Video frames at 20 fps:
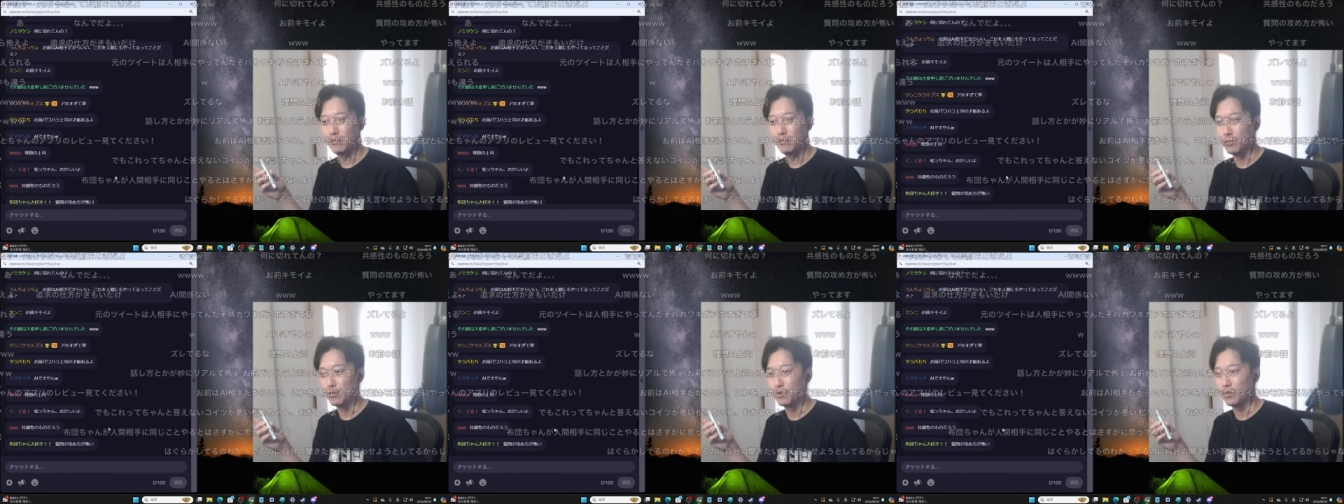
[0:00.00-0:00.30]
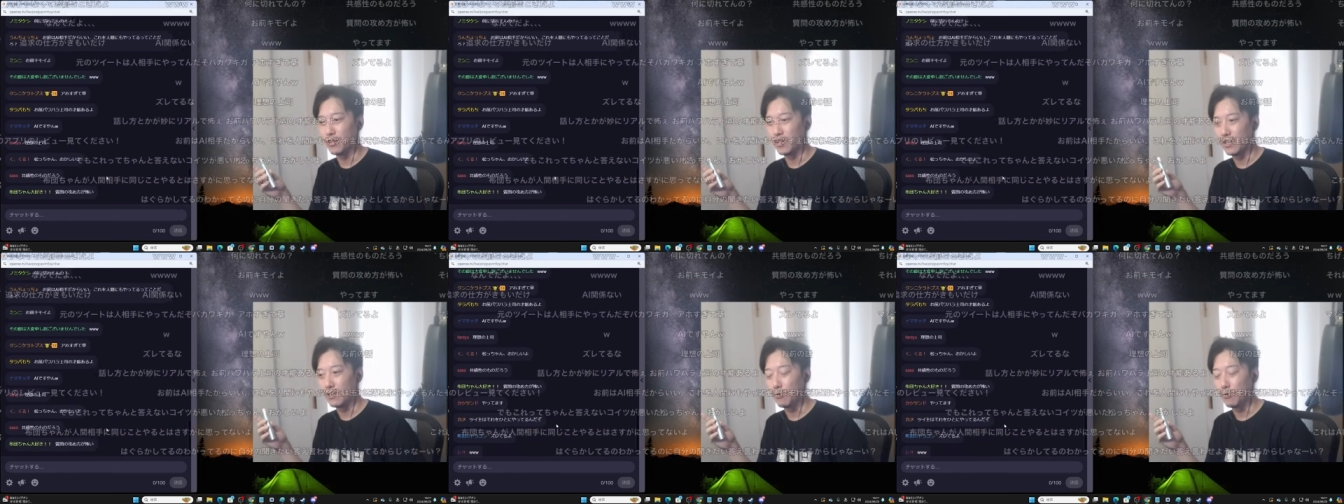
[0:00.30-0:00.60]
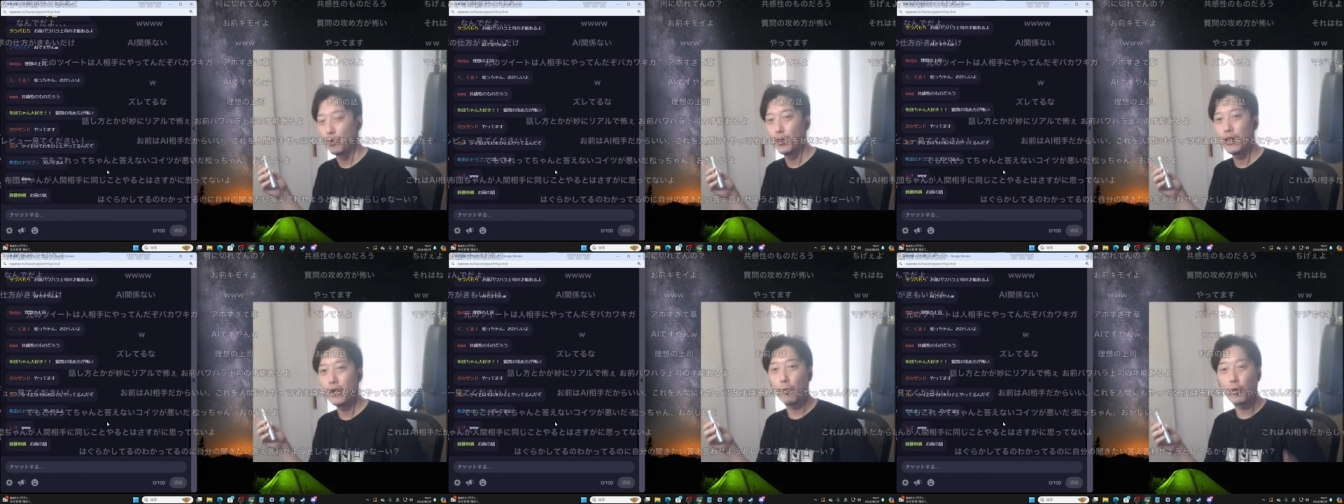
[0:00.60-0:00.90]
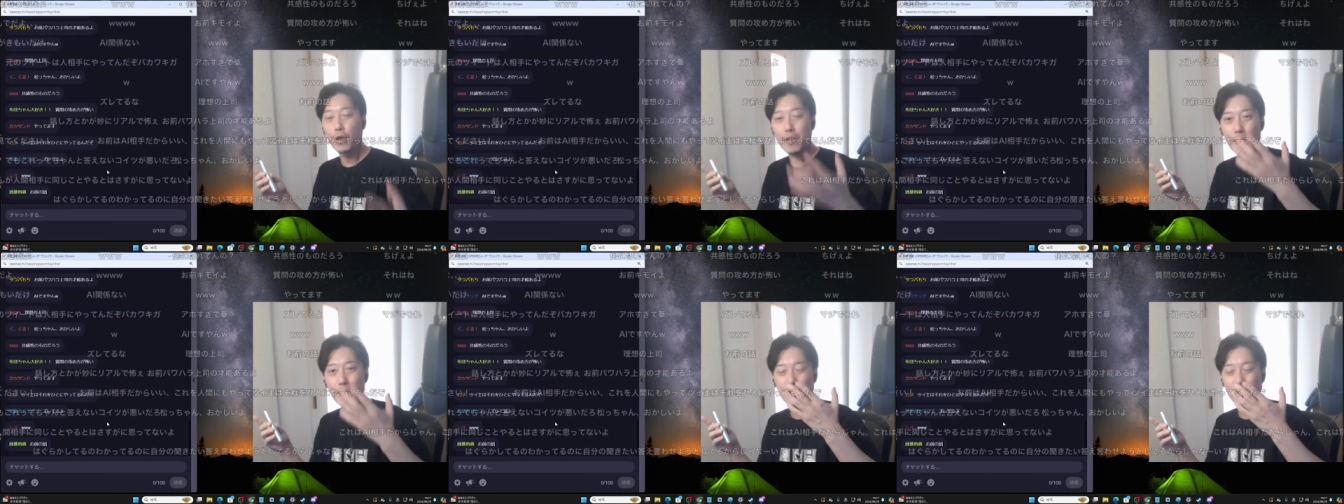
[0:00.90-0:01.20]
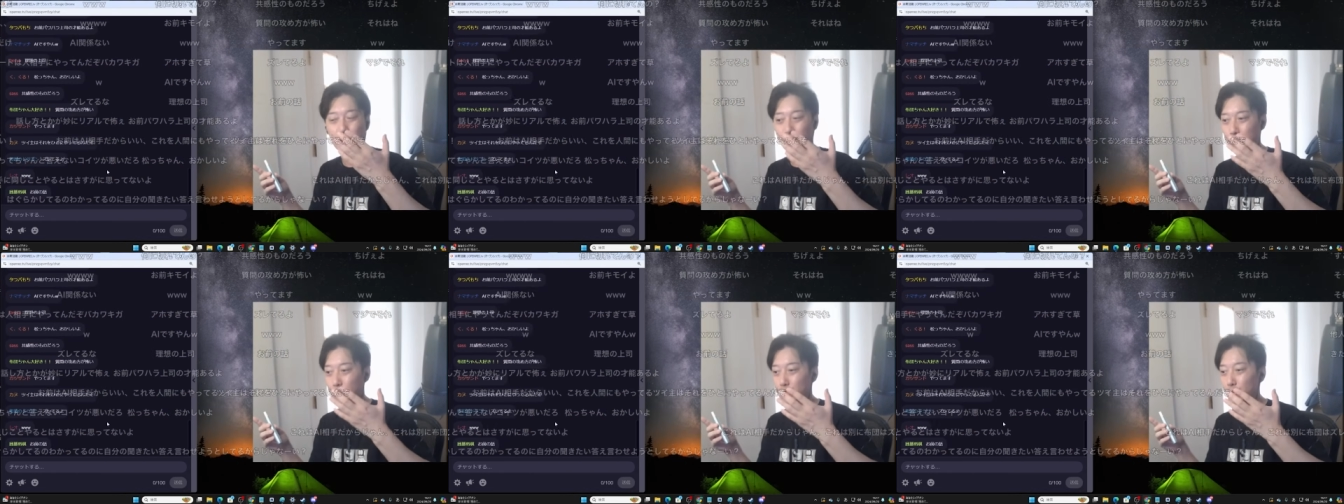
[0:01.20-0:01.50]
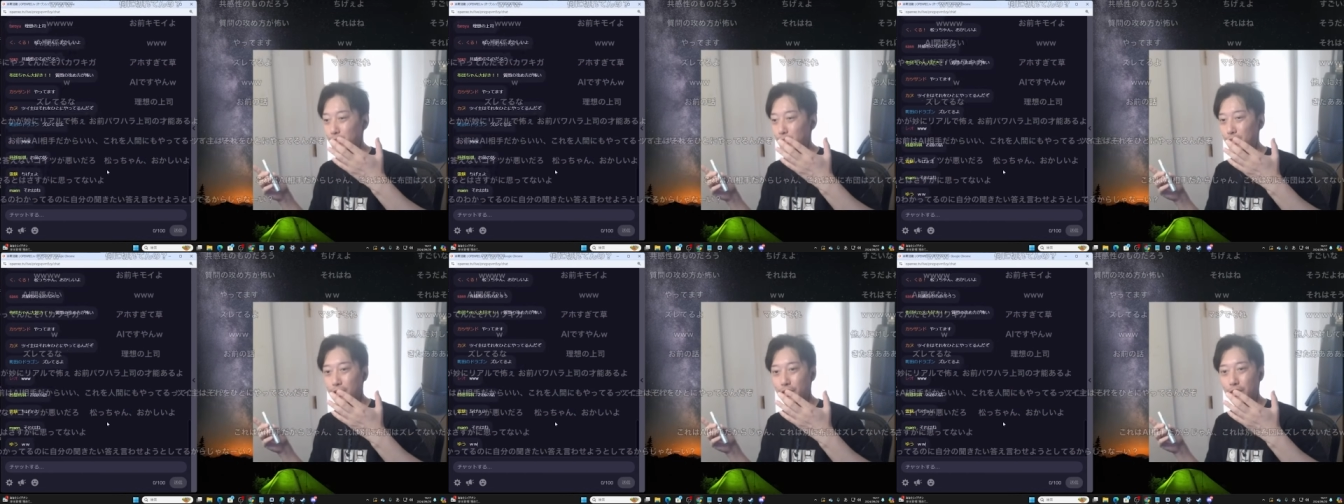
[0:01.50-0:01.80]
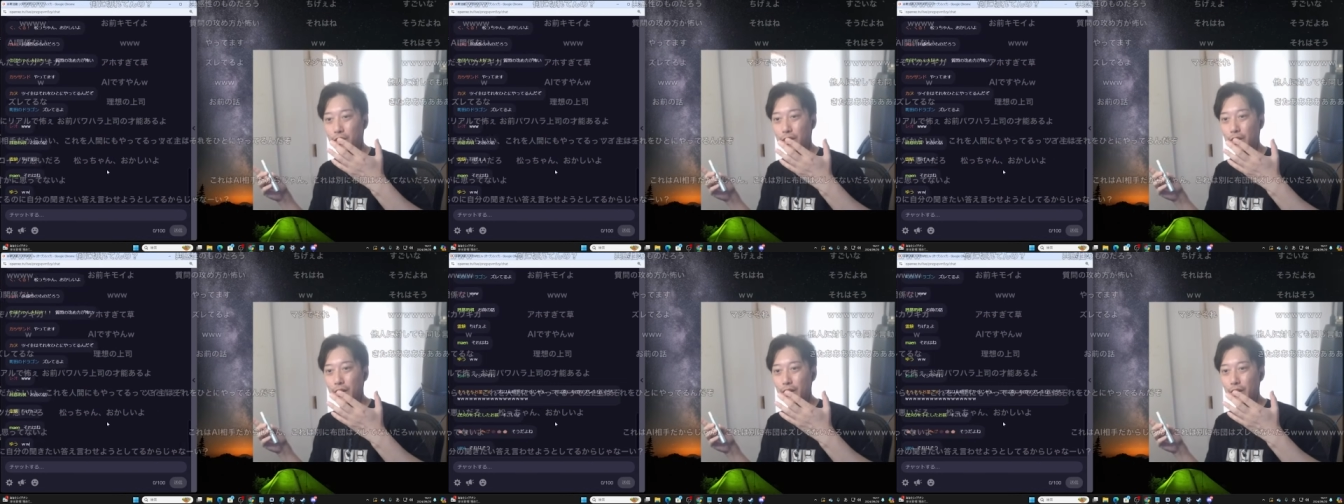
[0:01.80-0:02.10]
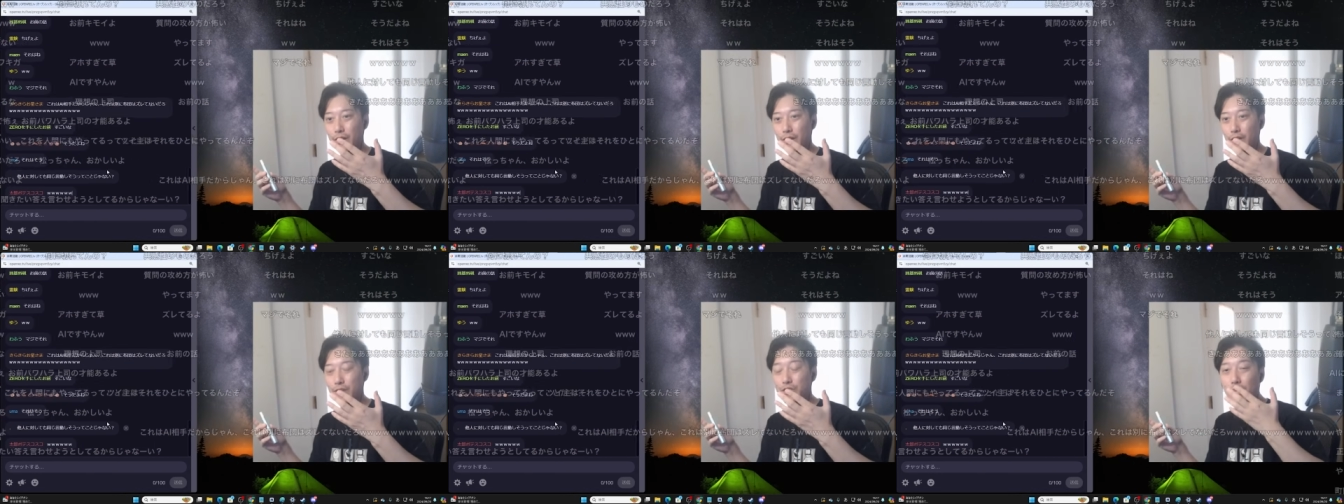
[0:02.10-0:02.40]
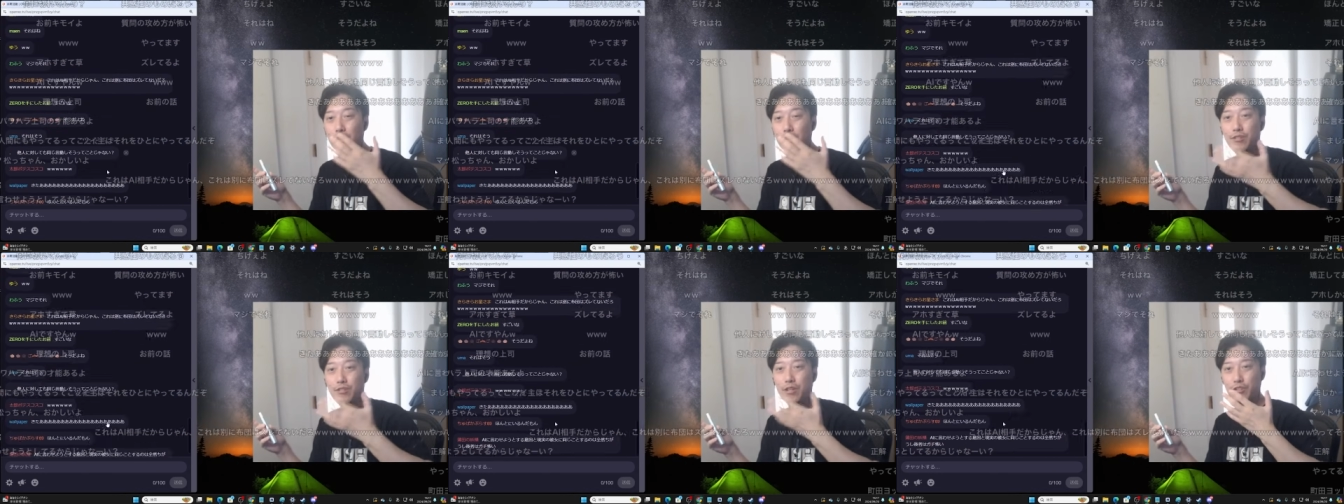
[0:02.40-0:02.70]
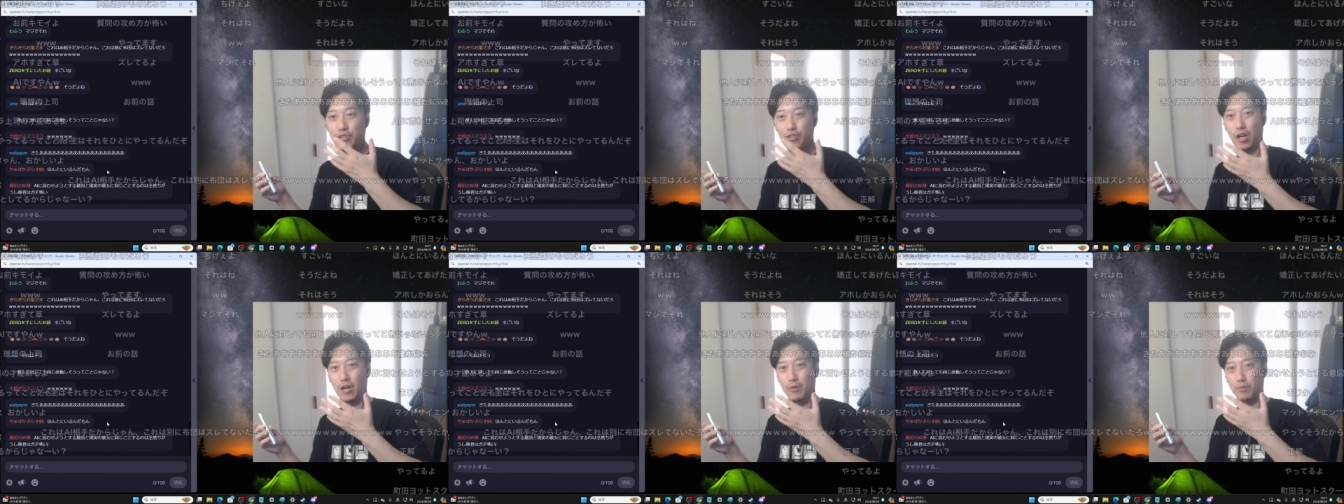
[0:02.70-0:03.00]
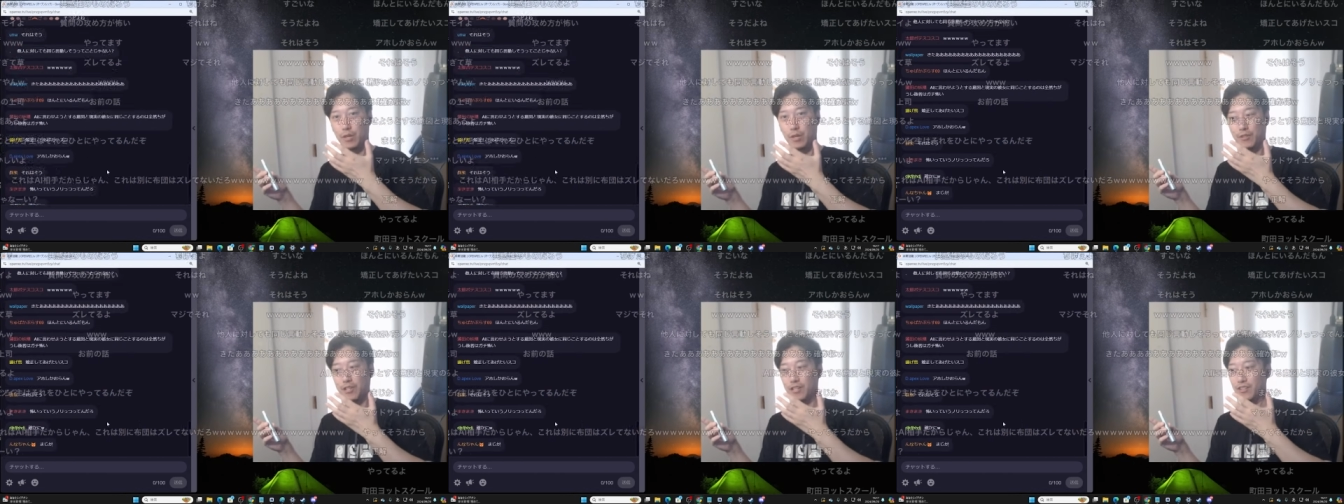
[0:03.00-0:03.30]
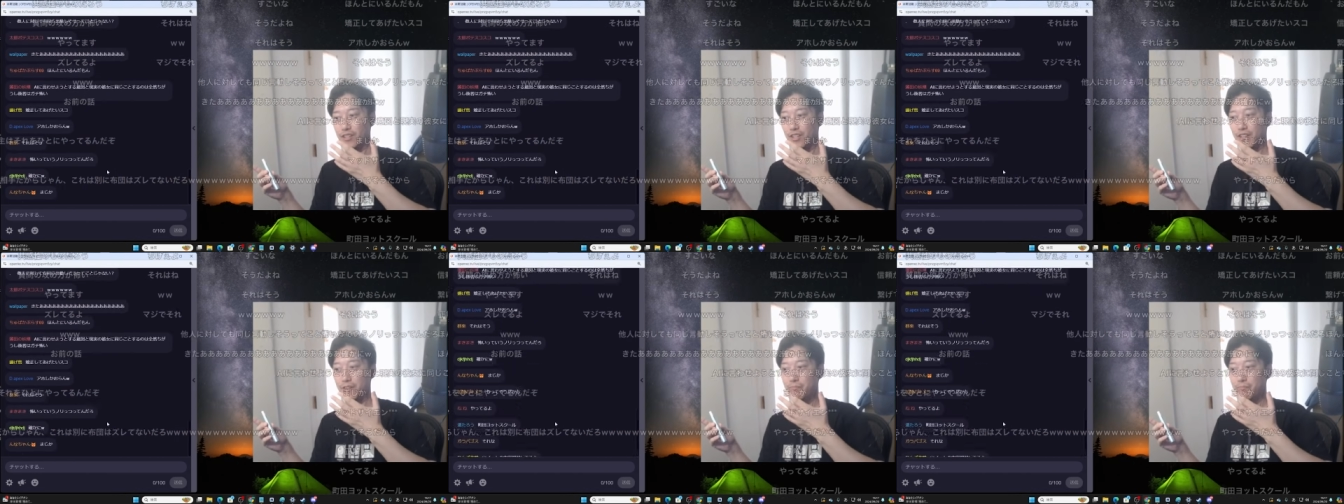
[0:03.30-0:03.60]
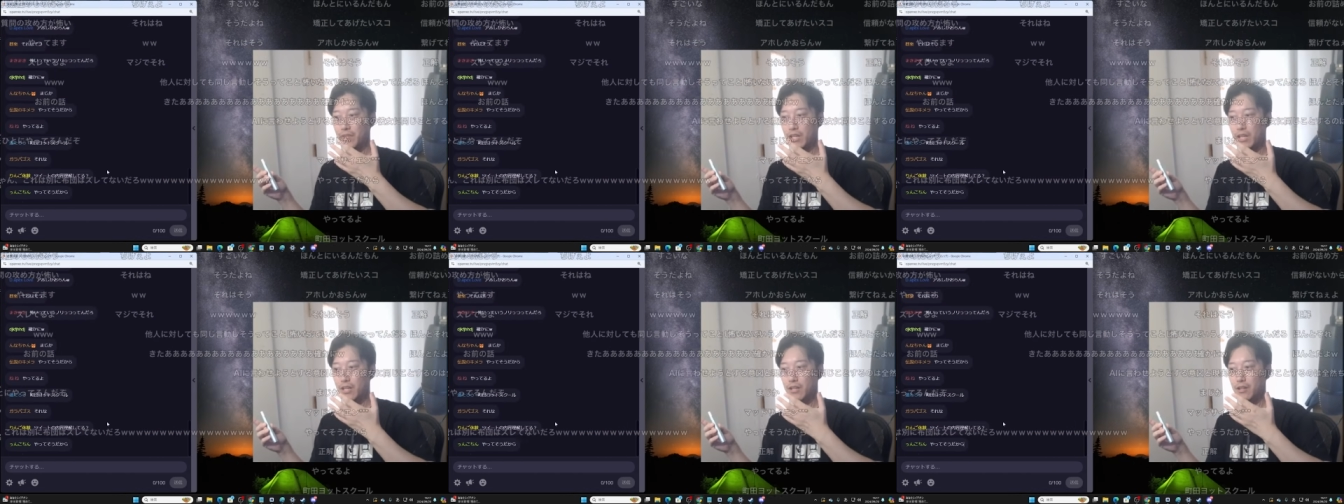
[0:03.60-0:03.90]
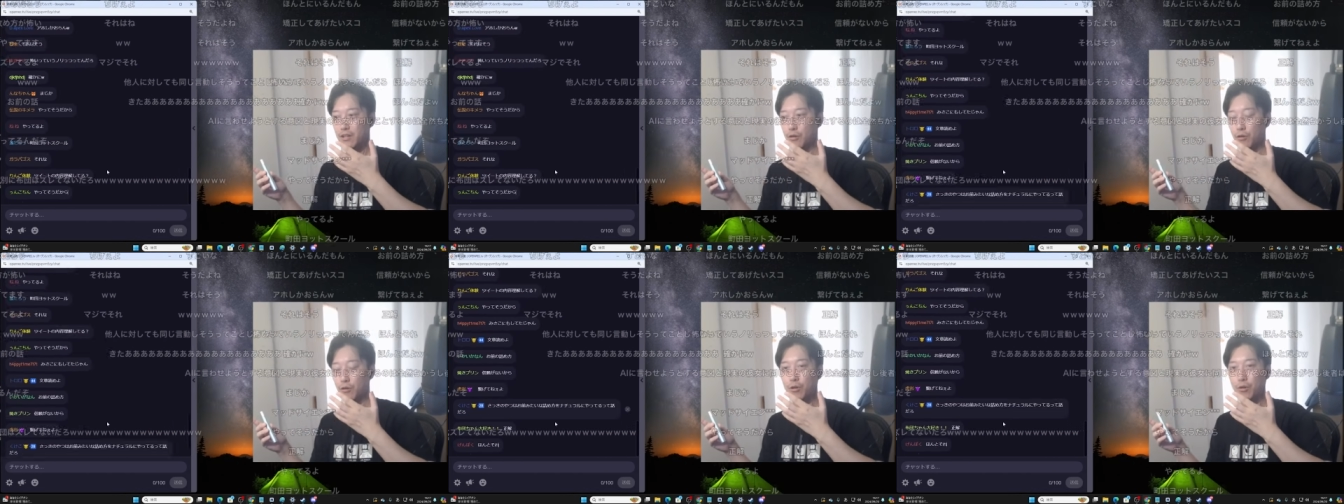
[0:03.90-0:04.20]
本当に俺俺目線だとそうだよだって全然違うんだもんだってう